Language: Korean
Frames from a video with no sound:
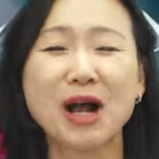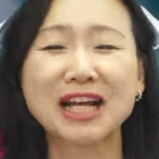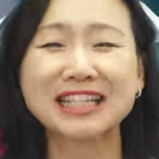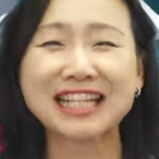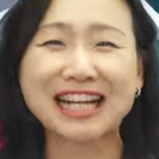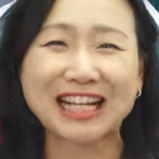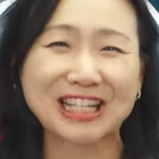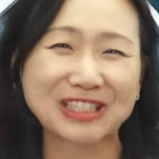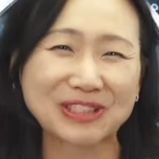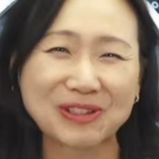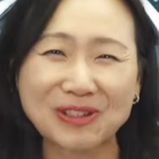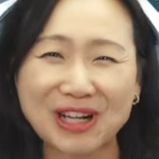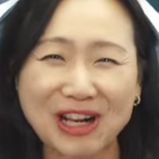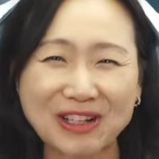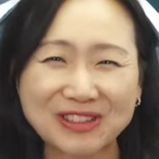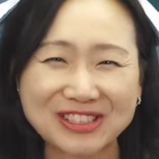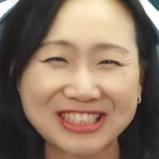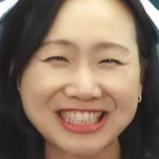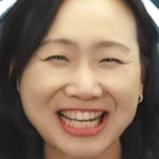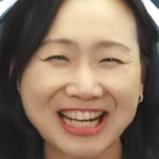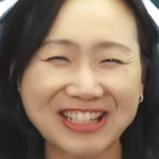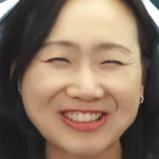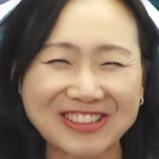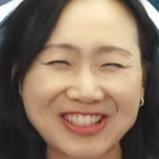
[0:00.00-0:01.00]
하나가
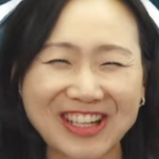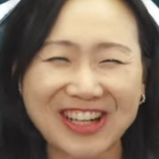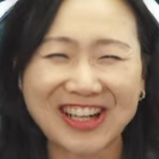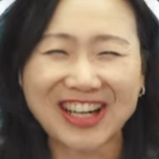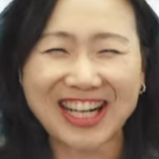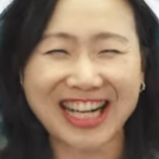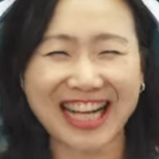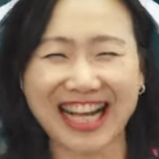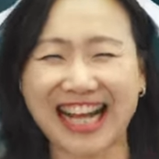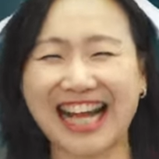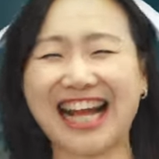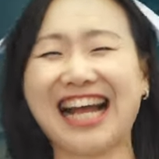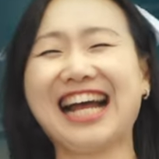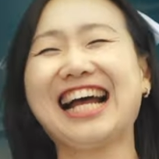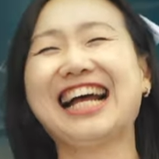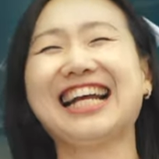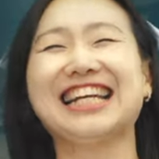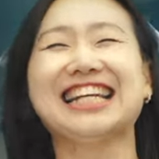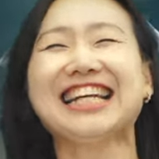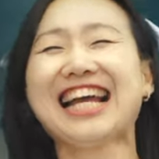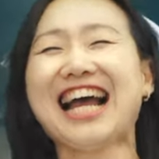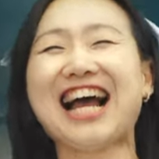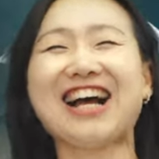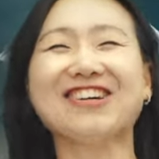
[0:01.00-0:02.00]
돌아오느냐고요? 아
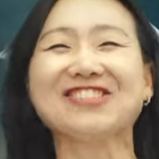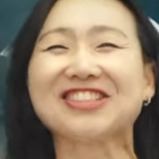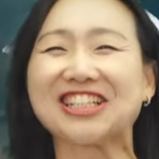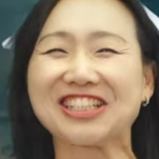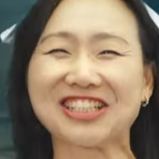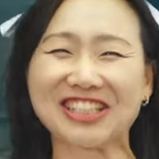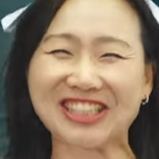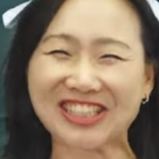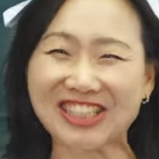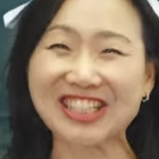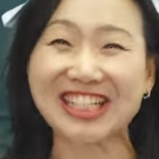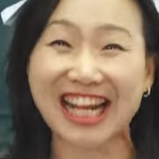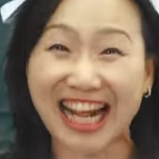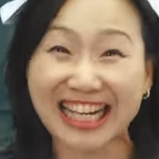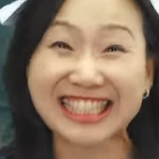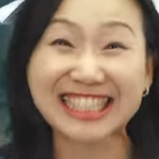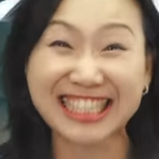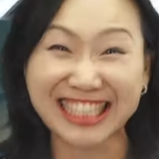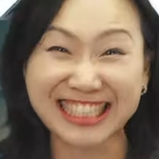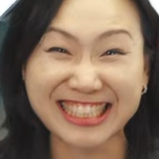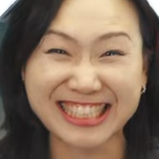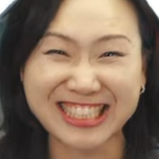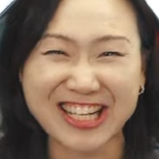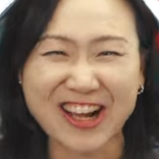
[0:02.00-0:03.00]
아무래도 그건
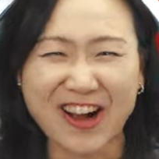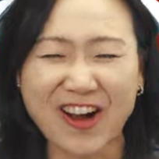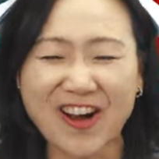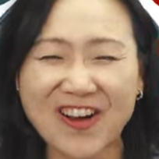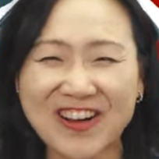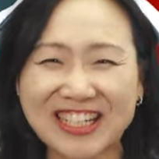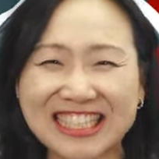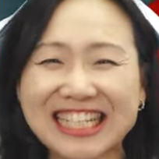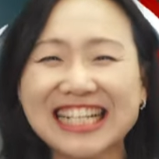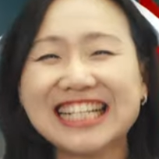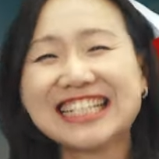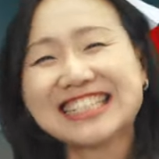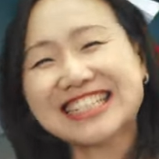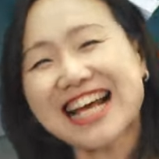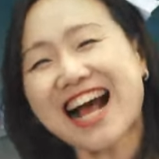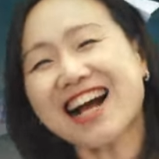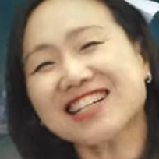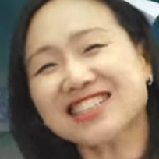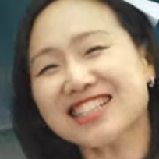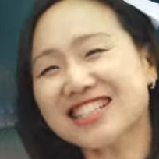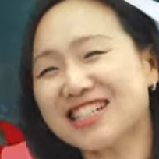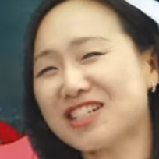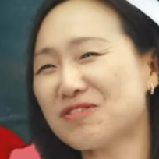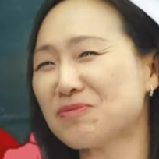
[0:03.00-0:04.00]
아니겠죠.
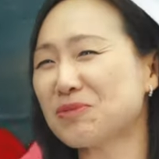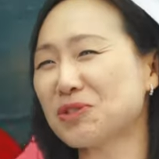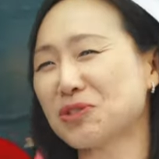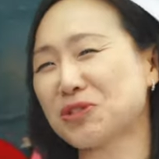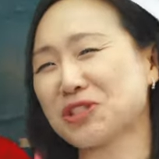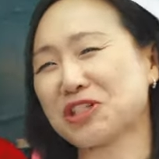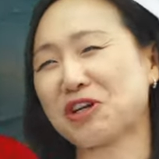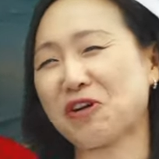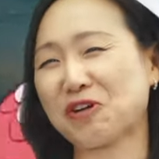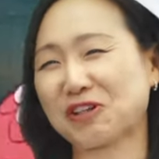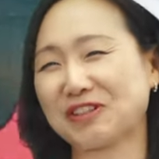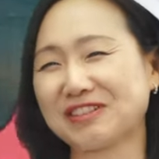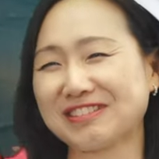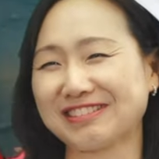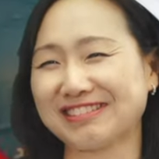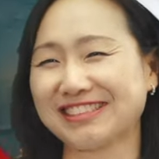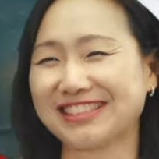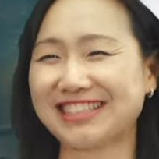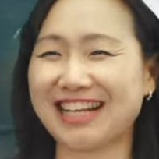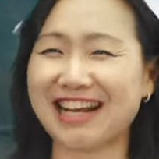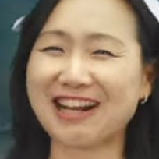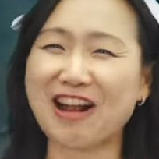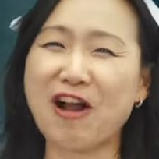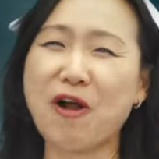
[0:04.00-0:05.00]
사실 이 뮤지컬은
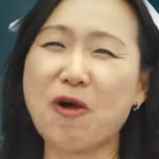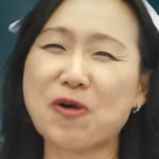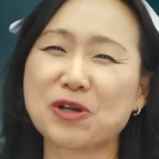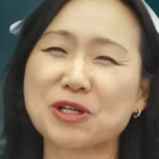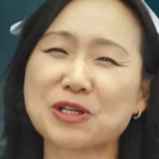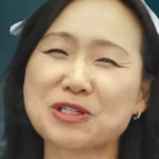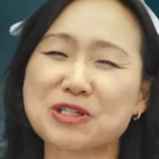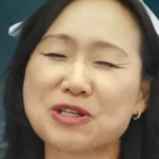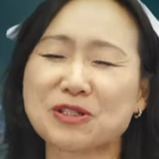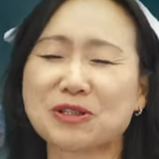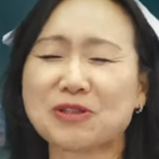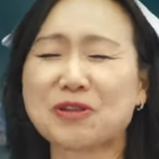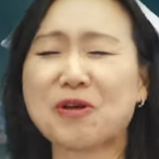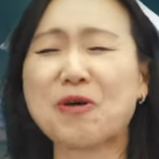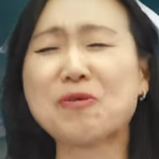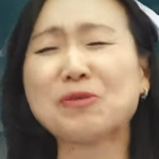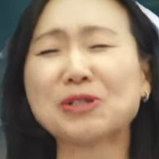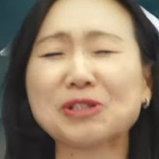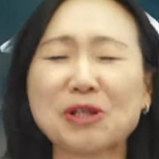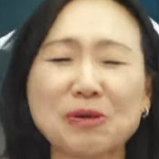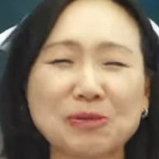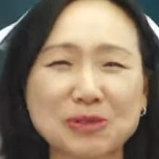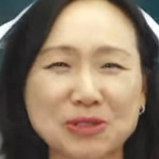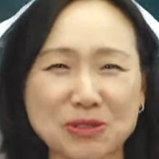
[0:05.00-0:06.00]
제가 어려서
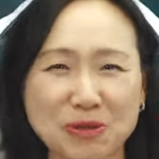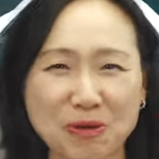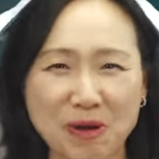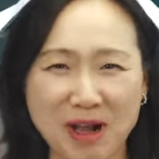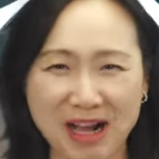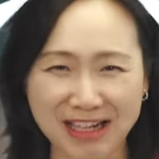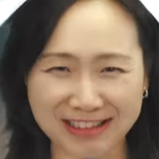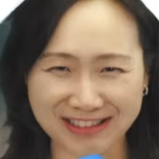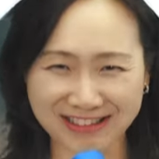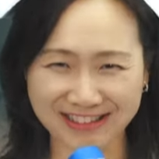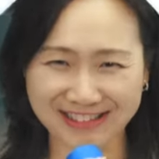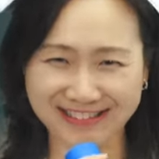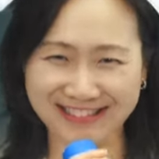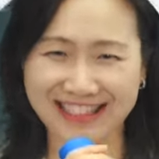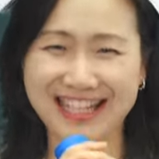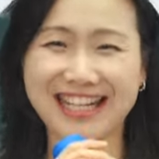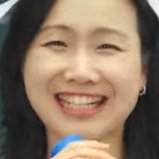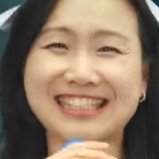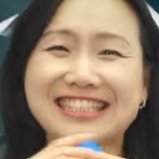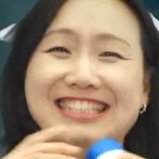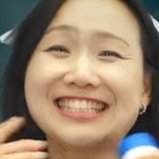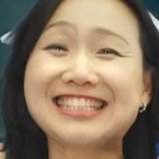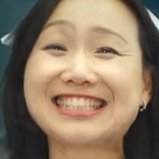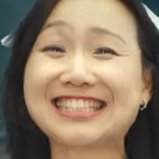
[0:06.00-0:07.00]
너무너무 좋아하던
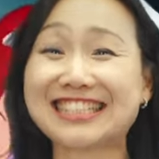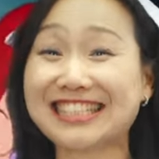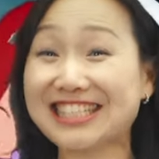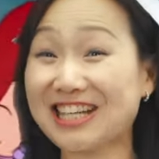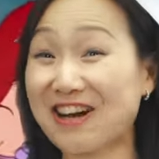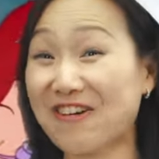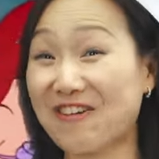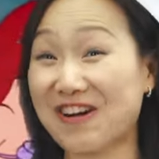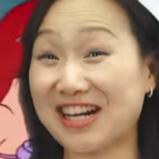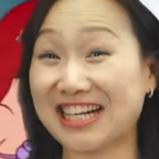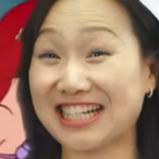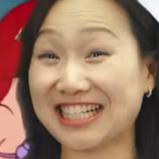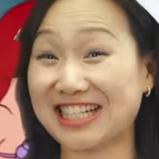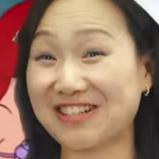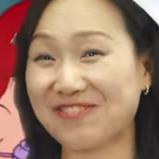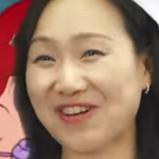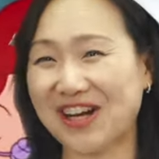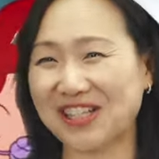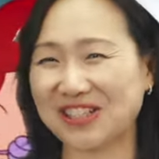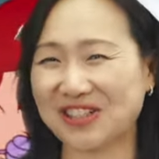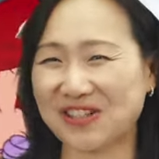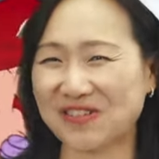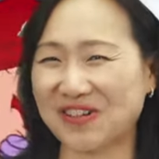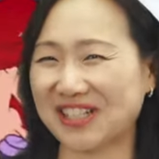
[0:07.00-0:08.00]
디즈니 영화를
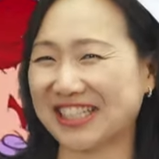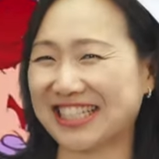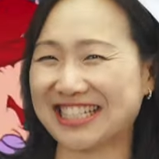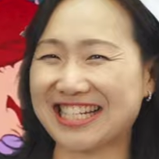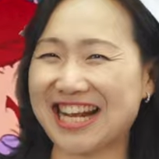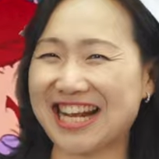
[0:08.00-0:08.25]
기반으로 만든